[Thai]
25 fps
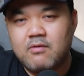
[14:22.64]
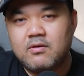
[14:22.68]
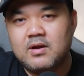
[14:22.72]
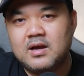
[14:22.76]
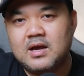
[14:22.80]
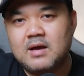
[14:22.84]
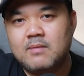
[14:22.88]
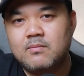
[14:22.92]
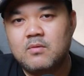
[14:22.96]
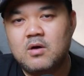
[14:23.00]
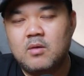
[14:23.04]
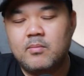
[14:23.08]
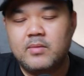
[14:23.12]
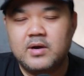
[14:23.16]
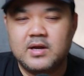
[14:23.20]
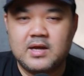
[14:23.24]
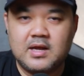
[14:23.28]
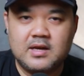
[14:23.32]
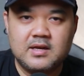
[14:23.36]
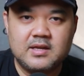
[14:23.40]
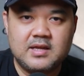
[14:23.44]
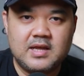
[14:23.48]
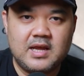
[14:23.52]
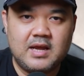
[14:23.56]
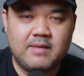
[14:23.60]
ราวนะครับของบริ
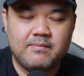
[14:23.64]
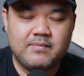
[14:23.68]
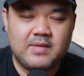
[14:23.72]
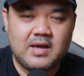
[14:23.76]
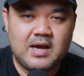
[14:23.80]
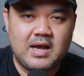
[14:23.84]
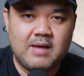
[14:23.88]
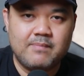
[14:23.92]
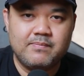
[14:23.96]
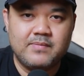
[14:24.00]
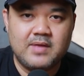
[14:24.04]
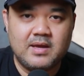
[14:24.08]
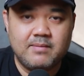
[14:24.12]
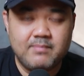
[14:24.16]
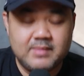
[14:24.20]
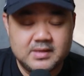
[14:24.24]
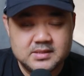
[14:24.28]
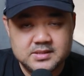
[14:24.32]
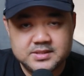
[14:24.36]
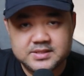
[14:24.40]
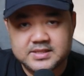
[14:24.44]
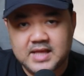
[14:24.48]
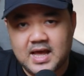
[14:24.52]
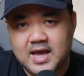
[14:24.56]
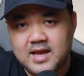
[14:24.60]
การเกมนะครับในเม
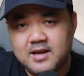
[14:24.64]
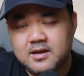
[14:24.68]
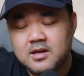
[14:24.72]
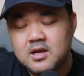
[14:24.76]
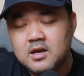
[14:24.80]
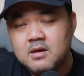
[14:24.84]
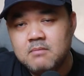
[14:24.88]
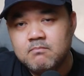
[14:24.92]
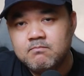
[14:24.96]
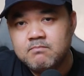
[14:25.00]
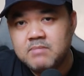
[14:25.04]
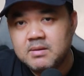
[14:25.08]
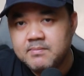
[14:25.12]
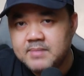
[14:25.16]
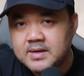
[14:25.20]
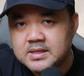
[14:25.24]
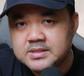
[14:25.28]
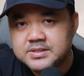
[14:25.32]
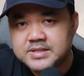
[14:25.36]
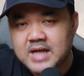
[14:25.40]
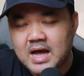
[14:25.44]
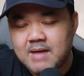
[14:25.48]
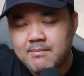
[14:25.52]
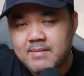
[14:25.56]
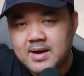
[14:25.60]
นสแตนเพื่
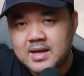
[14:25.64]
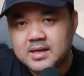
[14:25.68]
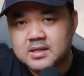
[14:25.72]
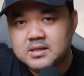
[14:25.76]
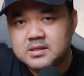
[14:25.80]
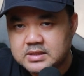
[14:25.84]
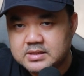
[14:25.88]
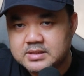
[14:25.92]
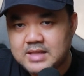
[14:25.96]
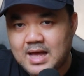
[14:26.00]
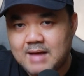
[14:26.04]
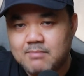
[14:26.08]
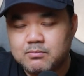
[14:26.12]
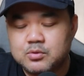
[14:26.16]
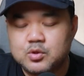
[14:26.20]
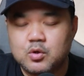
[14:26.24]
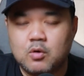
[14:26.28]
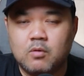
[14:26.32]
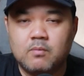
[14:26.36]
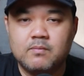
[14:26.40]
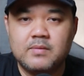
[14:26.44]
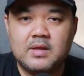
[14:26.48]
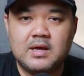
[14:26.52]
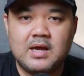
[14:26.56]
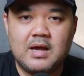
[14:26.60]
อนๆ สามารถติดตามช
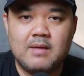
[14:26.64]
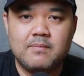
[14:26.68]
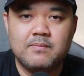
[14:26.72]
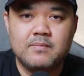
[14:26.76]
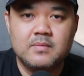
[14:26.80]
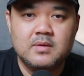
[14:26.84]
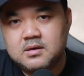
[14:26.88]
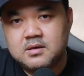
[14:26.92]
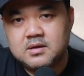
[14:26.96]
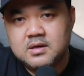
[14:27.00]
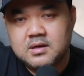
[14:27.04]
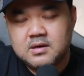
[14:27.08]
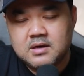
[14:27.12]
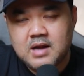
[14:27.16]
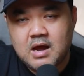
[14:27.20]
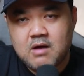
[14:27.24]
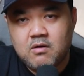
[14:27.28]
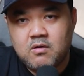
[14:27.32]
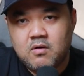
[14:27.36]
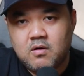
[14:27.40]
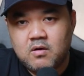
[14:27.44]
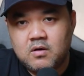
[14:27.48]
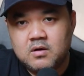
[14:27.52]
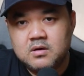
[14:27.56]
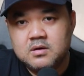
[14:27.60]
มนะครับเรื่องรา
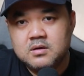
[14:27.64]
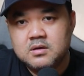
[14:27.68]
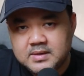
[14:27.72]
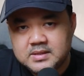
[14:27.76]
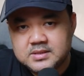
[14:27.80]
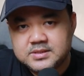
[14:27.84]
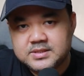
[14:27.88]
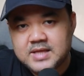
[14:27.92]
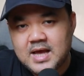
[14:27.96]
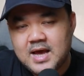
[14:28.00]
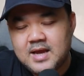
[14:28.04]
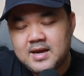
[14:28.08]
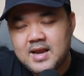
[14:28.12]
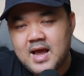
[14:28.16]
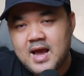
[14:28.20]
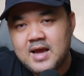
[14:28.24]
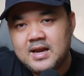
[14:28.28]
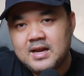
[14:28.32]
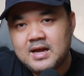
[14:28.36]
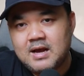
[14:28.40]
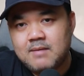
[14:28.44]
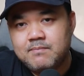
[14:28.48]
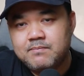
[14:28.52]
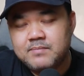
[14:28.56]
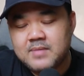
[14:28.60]
วของเมนสแตนได้
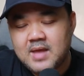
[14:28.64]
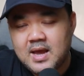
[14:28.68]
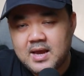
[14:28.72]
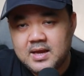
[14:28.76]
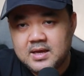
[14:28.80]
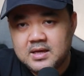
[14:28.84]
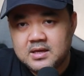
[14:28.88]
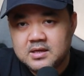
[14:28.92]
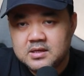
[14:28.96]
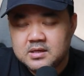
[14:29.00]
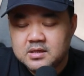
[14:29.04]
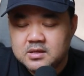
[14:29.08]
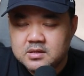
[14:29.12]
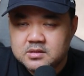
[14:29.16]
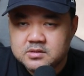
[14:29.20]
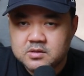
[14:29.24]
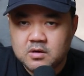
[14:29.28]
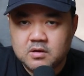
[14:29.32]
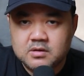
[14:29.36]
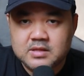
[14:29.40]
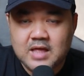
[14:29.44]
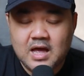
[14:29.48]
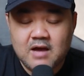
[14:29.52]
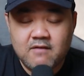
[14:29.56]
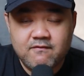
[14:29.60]
นะครับใน
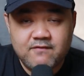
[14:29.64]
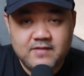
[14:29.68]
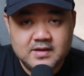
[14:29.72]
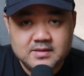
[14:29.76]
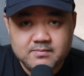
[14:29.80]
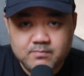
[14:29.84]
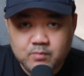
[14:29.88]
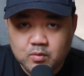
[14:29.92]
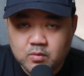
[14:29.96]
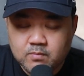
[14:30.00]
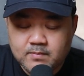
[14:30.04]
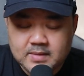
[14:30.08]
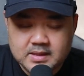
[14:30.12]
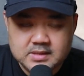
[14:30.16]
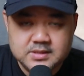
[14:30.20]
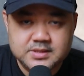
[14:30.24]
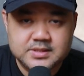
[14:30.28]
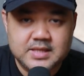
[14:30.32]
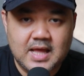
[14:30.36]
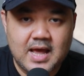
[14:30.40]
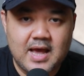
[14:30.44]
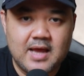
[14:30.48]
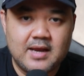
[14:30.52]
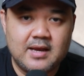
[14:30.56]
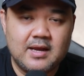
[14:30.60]
ช่องทาง Facebook Main s
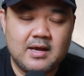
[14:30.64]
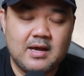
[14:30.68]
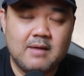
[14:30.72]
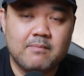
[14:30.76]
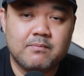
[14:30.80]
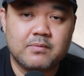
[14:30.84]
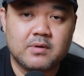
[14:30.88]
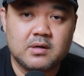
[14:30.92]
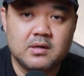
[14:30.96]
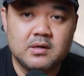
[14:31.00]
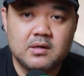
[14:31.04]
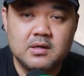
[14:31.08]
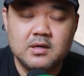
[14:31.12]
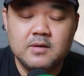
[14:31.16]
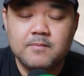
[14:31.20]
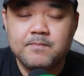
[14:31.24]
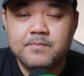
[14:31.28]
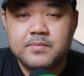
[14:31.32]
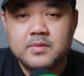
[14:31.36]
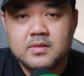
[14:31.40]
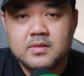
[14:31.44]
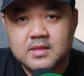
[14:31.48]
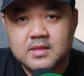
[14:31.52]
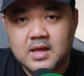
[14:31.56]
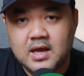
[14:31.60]
t a n นะครับหรือ
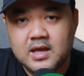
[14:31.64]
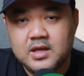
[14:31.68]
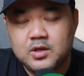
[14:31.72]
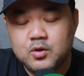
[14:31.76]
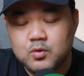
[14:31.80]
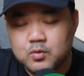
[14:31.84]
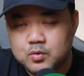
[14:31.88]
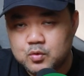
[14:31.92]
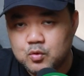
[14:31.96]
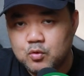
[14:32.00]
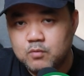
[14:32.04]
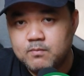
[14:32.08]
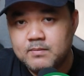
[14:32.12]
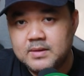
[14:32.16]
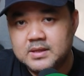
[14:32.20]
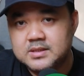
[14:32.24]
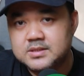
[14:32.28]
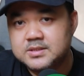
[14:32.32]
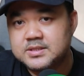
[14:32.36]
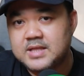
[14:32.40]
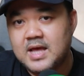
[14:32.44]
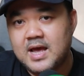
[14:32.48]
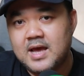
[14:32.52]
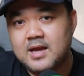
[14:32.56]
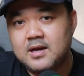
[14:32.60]
ใน YouTube
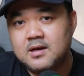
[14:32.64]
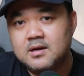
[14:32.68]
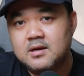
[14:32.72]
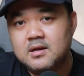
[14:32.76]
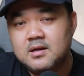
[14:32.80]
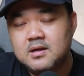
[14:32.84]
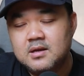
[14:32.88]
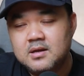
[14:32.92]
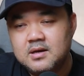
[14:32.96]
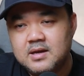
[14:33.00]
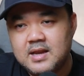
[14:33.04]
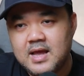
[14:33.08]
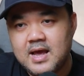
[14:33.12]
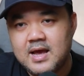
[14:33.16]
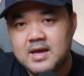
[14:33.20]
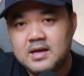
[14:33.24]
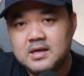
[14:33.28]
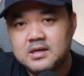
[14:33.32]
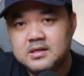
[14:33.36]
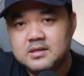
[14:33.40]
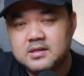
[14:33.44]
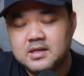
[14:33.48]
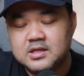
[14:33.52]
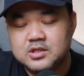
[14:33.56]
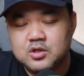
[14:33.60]
Main s t a n และ
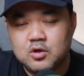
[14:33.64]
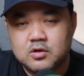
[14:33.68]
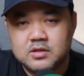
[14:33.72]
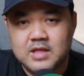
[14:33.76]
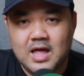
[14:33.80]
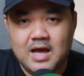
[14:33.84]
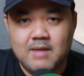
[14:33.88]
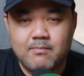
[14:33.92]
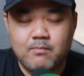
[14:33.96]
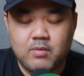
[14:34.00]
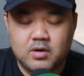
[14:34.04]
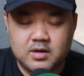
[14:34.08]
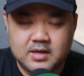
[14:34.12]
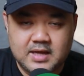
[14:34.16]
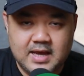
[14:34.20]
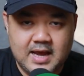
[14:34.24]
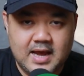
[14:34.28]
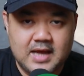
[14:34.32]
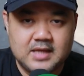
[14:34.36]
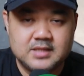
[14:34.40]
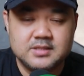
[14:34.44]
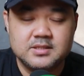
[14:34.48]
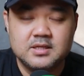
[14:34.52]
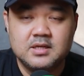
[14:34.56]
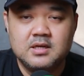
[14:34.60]
ในช่องทาง
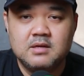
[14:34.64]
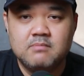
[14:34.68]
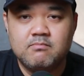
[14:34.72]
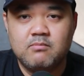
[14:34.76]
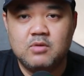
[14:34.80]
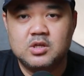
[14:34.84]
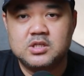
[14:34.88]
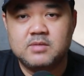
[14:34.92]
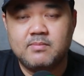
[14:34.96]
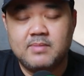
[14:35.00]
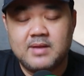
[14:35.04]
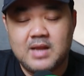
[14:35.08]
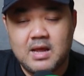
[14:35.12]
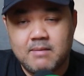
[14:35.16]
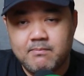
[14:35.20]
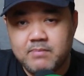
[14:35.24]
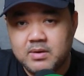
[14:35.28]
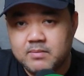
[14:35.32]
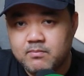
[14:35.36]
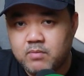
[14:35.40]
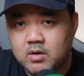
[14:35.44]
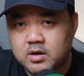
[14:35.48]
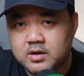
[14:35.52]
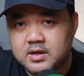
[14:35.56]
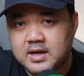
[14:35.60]
Podcast ไม่ว่าจะเป็น
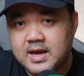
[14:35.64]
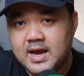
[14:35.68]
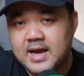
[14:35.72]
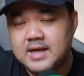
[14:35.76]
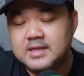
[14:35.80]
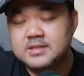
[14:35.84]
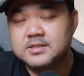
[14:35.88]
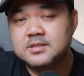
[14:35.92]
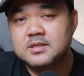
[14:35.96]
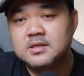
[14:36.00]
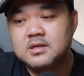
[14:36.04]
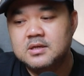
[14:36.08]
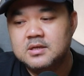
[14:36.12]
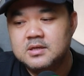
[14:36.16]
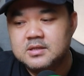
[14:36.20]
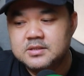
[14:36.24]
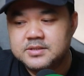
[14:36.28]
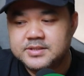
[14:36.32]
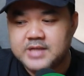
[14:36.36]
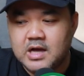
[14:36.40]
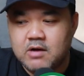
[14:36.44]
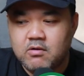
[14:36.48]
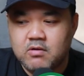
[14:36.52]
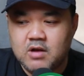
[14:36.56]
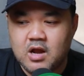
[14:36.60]
Apple Podcast
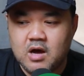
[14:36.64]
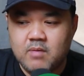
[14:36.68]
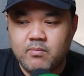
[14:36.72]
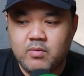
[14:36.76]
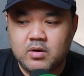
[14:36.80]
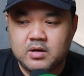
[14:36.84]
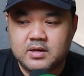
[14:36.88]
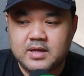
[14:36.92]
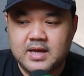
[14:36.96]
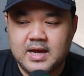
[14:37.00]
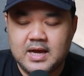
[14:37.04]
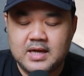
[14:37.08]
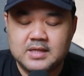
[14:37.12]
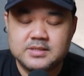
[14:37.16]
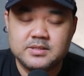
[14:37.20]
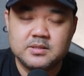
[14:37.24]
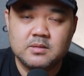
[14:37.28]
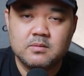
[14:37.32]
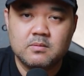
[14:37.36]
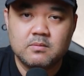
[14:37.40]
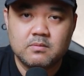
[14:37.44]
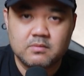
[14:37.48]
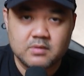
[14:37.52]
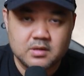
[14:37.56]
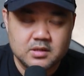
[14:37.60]
SoundCloud Podcast
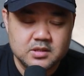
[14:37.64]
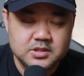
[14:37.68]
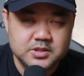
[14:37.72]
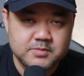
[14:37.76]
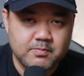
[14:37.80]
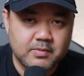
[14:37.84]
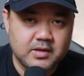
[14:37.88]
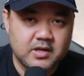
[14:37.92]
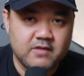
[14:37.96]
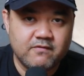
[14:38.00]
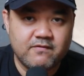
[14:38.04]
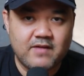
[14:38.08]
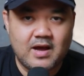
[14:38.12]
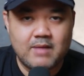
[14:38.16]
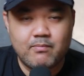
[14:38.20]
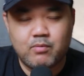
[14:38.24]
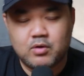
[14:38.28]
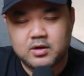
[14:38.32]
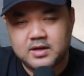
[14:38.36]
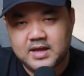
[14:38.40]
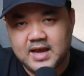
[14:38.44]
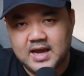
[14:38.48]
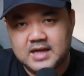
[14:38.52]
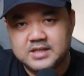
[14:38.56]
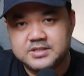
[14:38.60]
หรือ Spotify
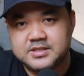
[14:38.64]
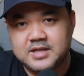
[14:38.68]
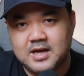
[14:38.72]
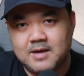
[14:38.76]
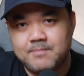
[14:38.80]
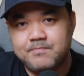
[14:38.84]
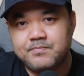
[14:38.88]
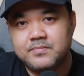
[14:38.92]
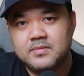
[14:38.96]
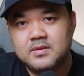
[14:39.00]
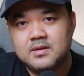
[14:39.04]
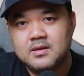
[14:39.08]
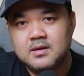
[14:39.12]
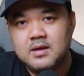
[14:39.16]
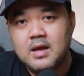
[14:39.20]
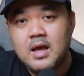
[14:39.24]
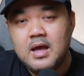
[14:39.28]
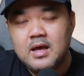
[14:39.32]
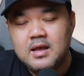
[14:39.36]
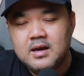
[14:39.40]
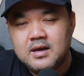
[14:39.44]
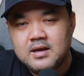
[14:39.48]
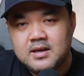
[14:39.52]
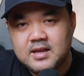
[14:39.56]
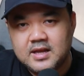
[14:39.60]
Podcast ครับ
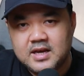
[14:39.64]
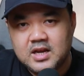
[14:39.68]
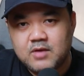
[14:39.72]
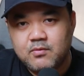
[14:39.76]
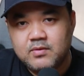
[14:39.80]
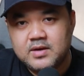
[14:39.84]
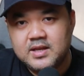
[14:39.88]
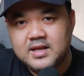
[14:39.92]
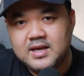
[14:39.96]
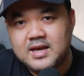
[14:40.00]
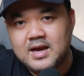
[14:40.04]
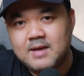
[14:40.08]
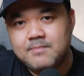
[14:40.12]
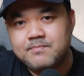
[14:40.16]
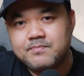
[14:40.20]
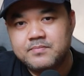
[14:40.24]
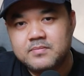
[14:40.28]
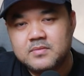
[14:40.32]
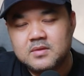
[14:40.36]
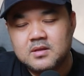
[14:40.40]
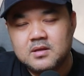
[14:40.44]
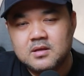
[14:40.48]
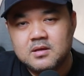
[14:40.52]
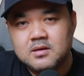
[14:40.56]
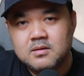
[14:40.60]
และในวันนี้ครับ
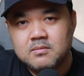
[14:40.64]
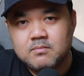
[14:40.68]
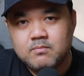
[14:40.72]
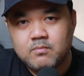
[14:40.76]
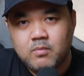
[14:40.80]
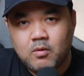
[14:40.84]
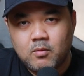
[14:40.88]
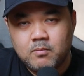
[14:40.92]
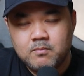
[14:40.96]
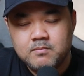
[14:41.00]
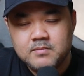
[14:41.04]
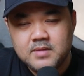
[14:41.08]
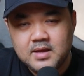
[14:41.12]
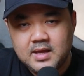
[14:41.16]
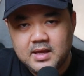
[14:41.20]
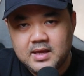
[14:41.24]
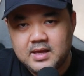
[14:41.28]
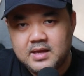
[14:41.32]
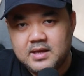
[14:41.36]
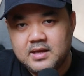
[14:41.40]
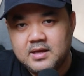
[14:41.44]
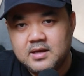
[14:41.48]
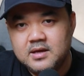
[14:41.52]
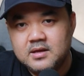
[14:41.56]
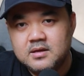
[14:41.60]
ผม
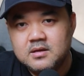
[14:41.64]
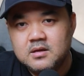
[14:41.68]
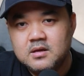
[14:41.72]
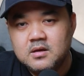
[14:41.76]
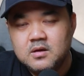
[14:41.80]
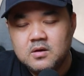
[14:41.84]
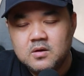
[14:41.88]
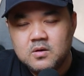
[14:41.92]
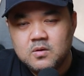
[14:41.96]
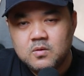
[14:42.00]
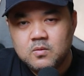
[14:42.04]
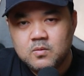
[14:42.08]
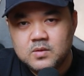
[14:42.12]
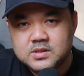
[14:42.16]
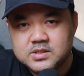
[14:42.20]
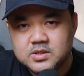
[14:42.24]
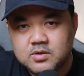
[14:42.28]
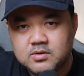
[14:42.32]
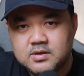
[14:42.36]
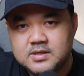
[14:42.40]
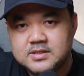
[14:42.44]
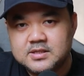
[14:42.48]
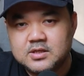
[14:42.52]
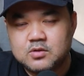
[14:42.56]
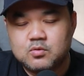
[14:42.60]
เอ๋วัช
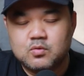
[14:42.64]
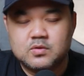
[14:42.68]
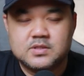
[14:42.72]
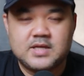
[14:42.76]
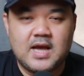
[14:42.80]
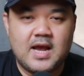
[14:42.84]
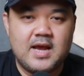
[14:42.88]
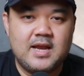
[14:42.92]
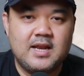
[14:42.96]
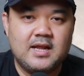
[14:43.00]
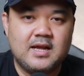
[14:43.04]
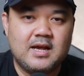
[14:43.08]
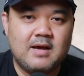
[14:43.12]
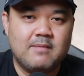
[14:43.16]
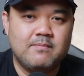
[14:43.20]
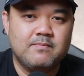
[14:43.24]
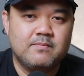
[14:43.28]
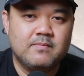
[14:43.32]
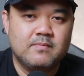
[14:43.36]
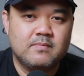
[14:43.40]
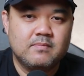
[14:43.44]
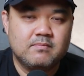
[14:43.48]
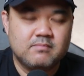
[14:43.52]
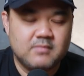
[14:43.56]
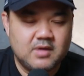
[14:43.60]
รินจตุชัยนะครับ
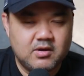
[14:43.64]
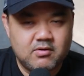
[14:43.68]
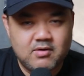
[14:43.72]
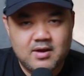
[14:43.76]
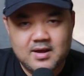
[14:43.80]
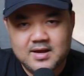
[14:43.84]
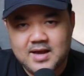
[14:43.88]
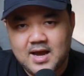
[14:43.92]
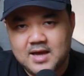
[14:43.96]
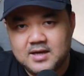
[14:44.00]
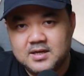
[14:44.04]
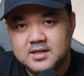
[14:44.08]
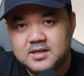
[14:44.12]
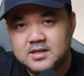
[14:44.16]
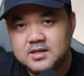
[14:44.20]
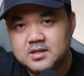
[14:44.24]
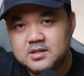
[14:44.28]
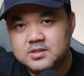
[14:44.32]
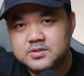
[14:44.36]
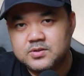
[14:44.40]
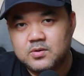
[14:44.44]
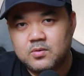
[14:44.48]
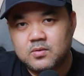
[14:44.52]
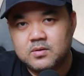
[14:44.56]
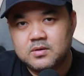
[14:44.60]
ในรายการ In
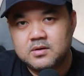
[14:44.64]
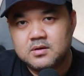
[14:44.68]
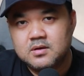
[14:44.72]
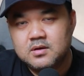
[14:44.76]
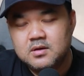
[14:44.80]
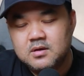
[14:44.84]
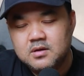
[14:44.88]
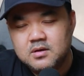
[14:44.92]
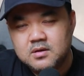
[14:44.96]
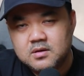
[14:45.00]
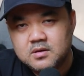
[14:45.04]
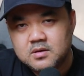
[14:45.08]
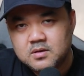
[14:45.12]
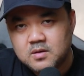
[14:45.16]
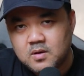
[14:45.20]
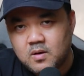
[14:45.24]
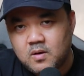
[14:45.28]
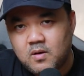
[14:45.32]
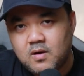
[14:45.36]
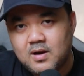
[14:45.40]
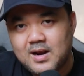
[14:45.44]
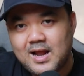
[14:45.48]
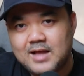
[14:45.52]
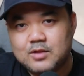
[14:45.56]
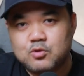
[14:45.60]
the Zone ก็
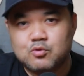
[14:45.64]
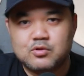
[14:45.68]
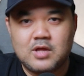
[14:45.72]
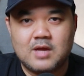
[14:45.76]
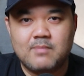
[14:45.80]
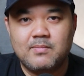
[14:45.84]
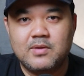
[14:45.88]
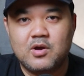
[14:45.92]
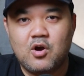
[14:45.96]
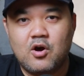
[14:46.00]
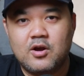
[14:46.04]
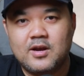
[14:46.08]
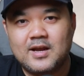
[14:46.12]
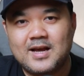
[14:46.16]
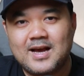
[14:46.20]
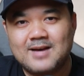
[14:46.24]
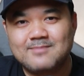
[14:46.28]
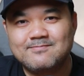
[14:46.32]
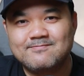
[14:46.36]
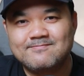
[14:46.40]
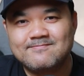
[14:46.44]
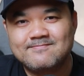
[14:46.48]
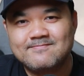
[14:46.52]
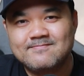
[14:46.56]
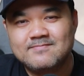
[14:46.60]
ขอลาทุกท่านไปก่อนนะค
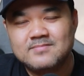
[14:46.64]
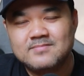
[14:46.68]
รับ